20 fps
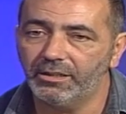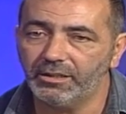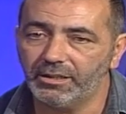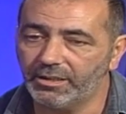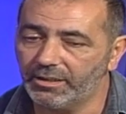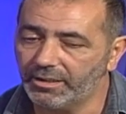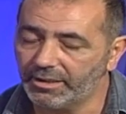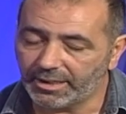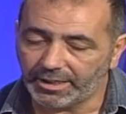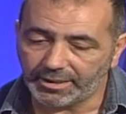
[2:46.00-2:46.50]

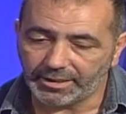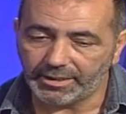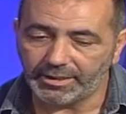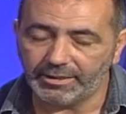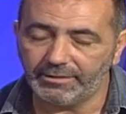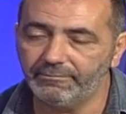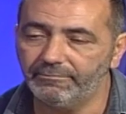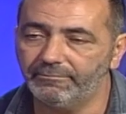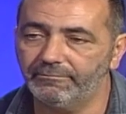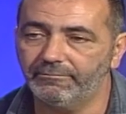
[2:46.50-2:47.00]
y
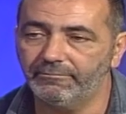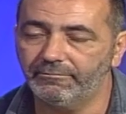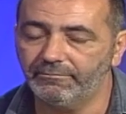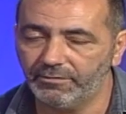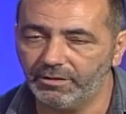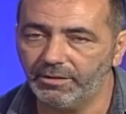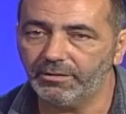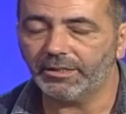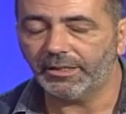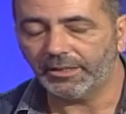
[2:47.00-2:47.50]
quedan,
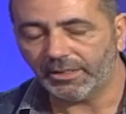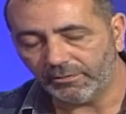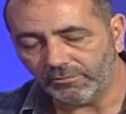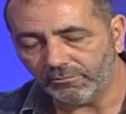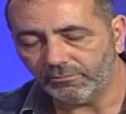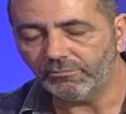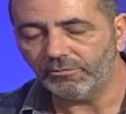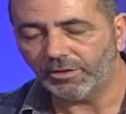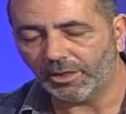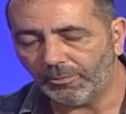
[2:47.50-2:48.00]
quedan
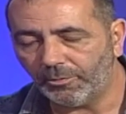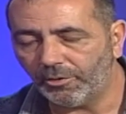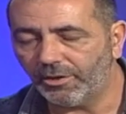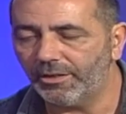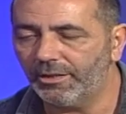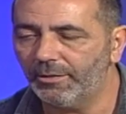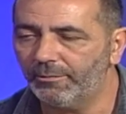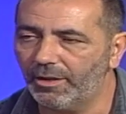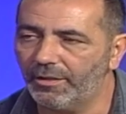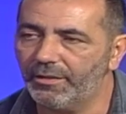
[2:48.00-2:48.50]
unas
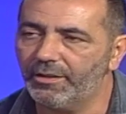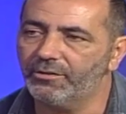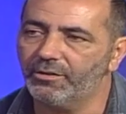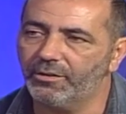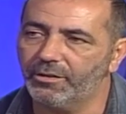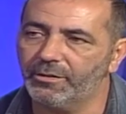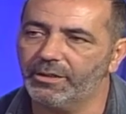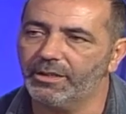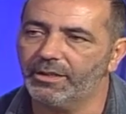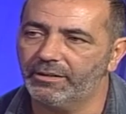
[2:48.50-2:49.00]
pocas de plazas
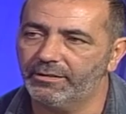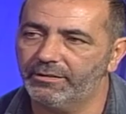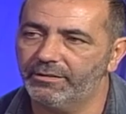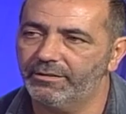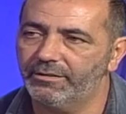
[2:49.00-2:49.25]
todavía.